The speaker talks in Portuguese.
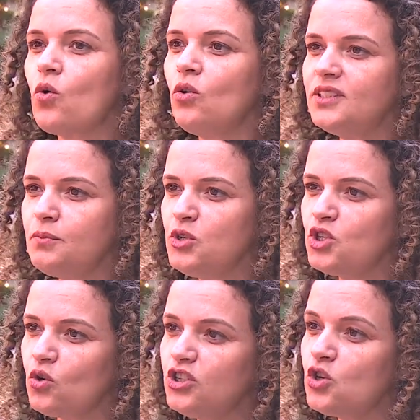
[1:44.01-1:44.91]

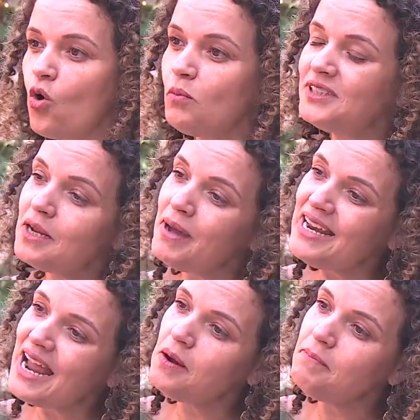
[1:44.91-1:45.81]
contribuições de como trabalhar